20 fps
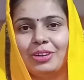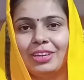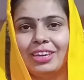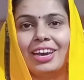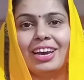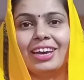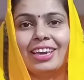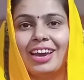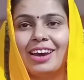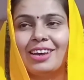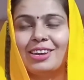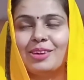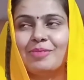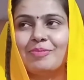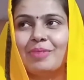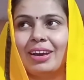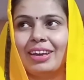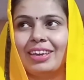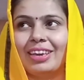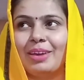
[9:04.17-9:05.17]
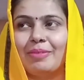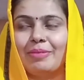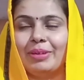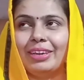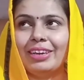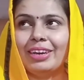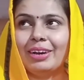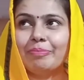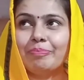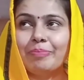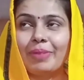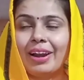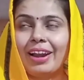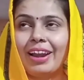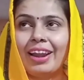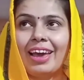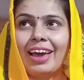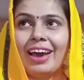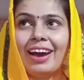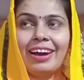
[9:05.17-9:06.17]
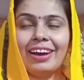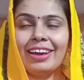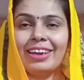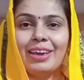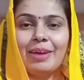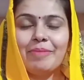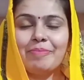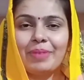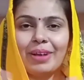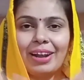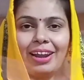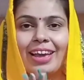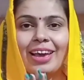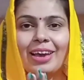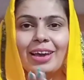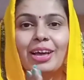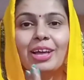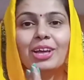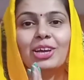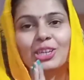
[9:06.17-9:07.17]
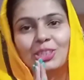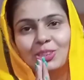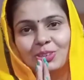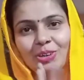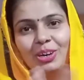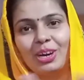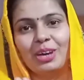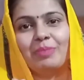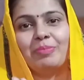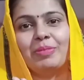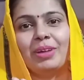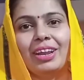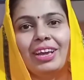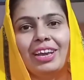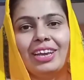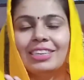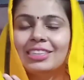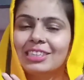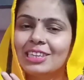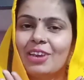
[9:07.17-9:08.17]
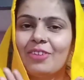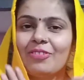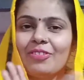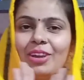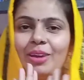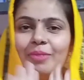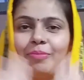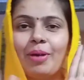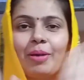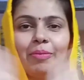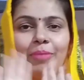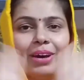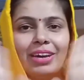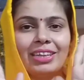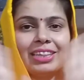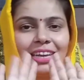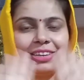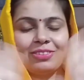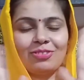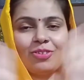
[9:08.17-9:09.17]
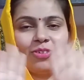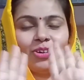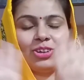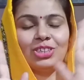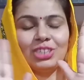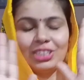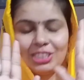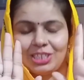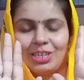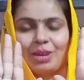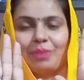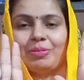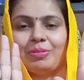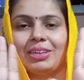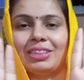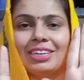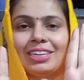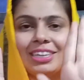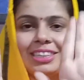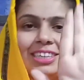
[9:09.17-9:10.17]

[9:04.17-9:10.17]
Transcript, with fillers: और क्या क्या आना बाकी है भैया प्रलय आ गई है प्रलय तो घर में रहे सेफ रहें बाय थैंक्स फॉर वॉचिंग जय माता